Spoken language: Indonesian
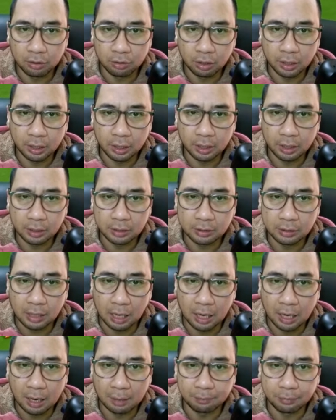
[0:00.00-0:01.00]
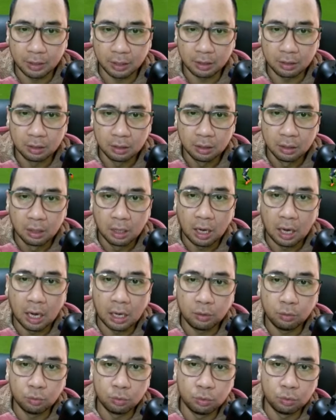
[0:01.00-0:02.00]
oleh sang kapten.
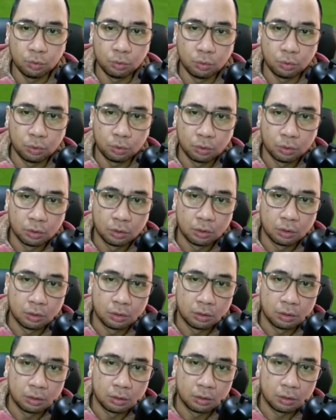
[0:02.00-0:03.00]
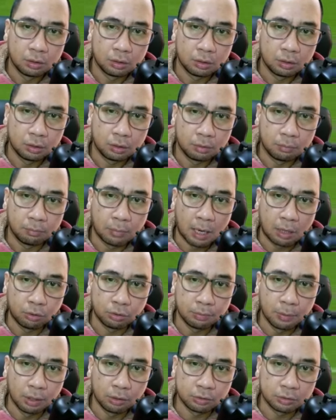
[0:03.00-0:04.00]
Aduh.
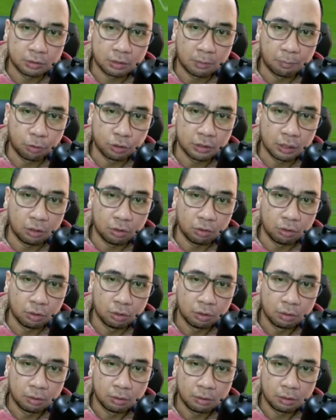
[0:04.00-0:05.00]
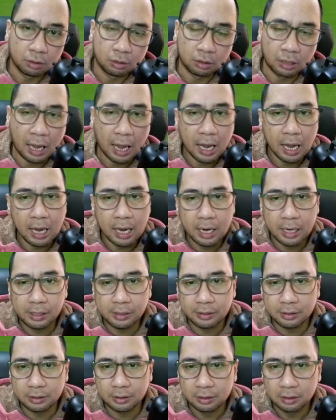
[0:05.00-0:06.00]
Bagus bagus. Come on Sanogo.
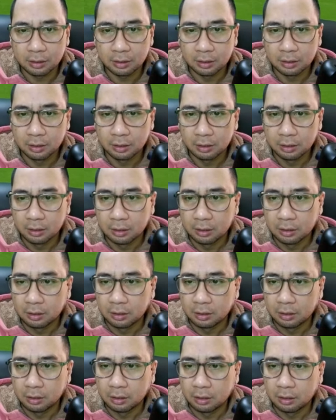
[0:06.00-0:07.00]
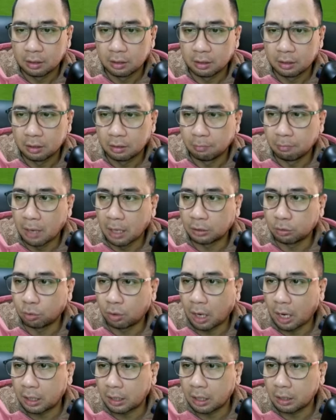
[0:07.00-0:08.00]
Nice. Batu
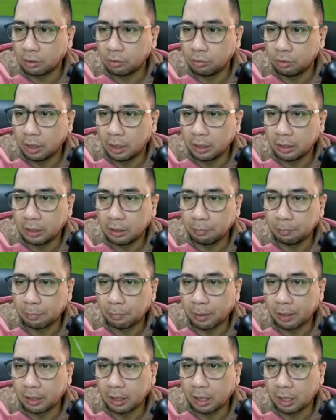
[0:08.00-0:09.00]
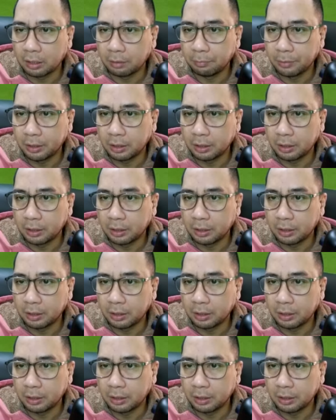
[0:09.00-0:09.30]
Karang juga ini pemain akademi